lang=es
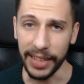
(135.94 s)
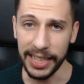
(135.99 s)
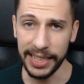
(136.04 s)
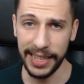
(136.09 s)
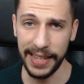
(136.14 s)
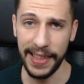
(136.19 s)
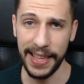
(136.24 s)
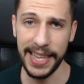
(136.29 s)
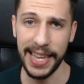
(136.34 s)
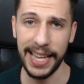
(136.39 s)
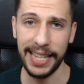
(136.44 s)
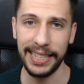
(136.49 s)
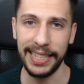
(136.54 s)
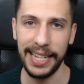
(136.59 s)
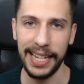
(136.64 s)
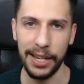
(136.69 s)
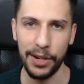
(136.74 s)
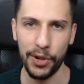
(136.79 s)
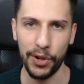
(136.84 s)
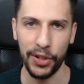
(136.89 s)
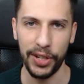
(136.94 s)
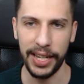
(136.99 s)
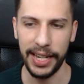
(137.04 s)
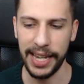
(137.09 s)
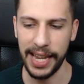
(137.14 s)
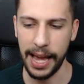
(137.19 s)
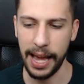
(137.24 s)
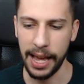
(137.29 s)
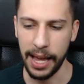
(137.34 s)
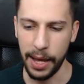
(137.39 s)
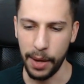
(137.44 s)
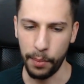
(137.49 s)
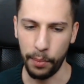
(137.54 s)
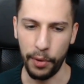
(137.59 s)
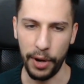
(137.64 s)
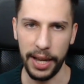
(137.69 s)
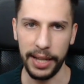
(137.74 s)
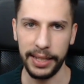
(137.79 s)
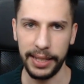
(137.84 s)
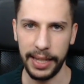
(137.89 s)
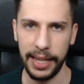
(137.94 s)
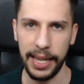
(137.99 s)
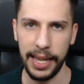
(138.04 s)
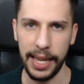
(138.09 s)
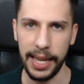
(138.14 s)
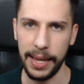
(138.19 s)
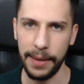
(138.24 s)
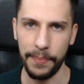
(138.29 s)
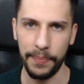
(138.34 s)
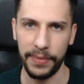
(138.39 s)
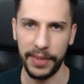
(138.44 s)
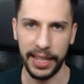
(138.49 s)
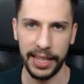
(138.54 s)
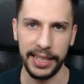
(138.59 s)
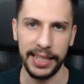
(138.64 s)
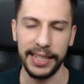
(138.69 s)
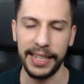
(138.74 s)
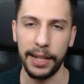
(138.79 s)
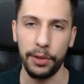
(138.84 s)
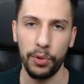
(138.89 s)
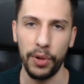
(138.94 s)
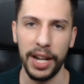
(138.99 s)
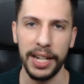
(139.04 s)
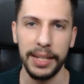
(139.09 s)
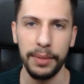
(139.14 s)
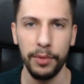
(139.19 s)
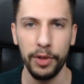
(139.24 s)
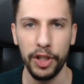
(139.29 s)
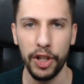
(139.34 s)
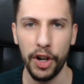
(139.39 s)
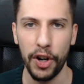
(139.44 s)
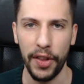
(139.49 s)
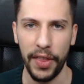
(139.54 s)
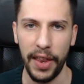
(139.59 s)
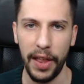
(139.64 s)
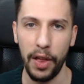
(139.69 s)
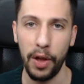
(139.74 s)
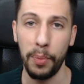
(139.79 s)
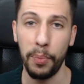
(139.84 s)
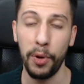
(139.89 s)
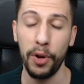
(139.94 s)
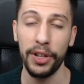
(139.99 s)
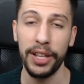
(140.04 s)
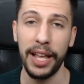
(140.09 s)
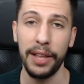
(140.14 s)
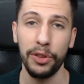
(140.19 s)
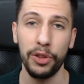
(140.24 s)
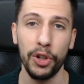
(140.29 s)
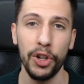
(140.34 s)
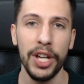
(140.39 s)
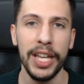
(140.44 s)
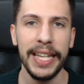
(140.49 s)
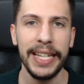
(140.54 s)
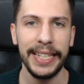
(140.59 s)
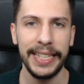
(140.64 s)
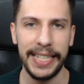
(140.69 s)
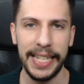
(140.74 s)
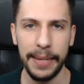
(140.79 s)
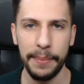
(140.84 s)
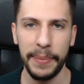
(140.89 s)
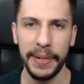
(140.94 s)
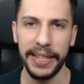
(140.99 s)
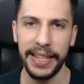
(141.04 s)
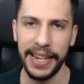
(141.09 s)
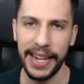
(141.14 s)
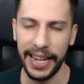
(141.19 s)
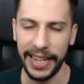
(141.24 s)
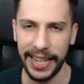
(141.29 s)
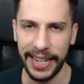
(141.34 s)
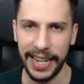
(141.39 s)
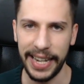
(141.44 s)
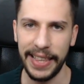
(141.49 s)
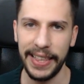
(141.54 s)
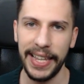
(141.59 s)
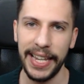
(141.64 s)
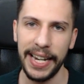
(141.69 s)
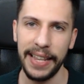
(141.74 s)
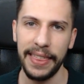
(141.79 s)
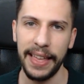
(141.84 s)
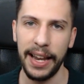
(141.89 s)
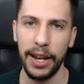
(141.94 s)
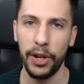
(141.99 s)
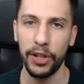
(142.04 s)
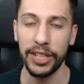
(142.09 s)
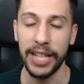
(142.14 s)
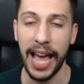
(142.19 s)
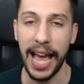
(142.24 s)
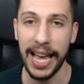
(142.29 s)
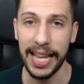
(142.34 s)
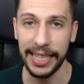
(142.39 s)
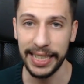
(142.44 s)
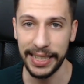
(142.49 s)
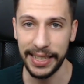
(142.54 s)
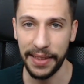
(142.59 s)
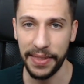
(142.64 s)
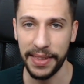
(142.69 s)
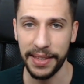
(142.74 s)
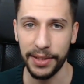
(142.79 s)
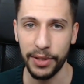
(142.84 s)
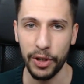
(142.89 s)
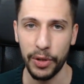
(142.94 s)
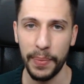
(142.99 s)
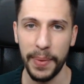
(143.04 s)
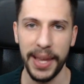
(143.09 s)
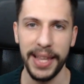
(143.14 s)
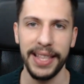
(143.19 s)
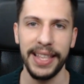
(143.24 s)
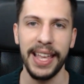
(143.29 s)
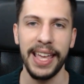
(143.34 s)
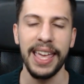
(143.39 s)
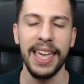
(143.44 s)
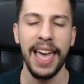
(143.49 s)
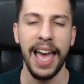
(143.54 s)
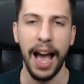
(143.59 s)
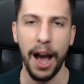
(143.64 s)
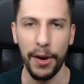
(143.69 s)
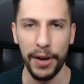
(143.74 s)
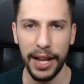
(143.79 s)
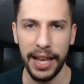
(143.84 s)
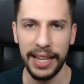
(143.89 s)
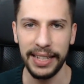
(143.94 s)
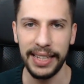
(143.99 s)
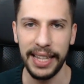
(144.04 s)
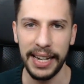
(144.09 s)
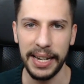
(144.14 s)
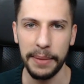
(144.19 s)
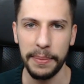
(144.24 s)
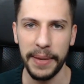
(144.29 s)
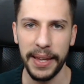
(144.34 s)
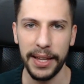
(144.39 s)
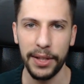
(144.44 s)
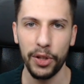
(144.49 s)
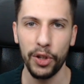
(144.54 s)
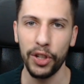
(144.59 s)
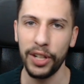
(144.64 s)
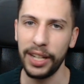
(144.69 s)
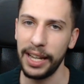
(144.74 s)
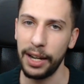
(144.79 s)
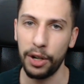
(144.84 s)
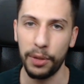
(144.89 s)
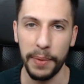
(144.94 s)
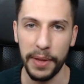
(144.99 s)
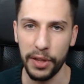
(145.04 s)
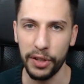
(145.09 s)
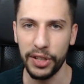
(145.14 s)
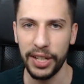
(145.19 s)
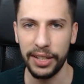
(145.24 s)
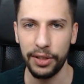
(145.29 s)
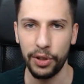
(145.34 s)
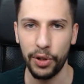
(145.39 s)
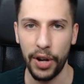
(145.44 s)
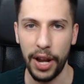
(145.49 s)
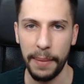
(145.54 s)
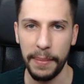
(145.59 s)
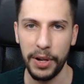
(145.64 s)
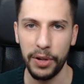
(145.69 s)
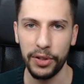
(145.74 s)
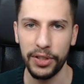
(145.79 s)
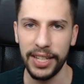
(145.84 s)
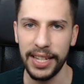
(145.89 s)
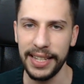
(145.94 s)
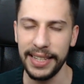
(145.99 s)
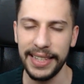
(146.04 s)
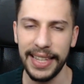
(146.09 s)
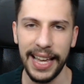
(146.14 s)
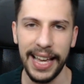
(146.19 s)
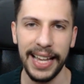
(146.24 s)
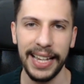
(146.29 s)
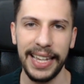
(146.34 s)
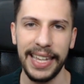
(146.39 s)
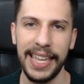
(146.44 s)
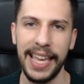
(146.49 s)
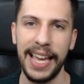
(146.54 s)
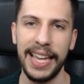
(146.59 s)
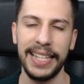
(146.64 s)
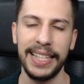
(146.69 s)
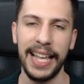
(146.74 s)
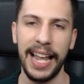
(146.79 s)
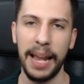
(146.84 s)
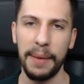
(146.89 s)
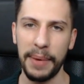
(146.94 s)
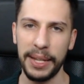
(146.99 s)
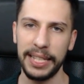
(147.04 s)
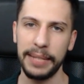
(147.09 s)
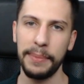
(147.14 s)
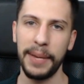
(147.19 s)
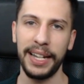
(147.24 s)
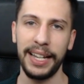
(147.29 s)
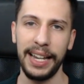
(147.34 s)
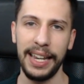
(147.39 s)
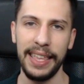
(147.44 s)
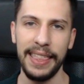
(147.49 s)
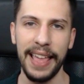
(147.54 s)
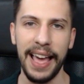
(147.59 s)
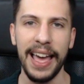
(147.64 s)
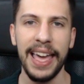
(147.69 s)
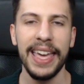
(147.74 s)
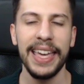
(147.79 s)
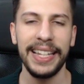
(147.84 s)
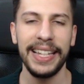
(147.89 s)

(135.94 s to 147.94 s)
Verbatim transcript: se dañase y no quería pues que, que, se saturase mucho el ordenador, por lo tanto siempre tenía que renderizarlos a 720. Ahora estaréis viendo que los vídeos son a 1080, que ya está a la máxima calidad,